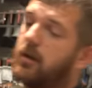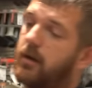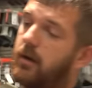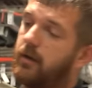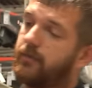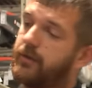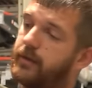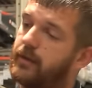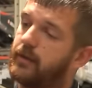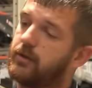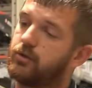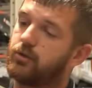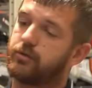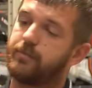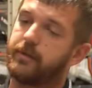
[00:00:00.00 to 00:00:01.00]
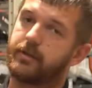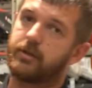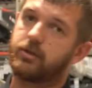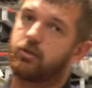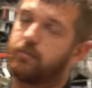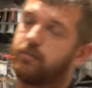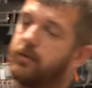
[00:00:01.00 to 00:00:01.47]
А, в идеале еще
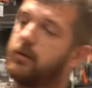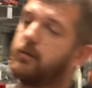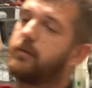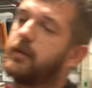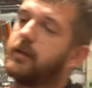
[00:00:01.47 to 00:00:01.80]
смотреть, чтобы были вот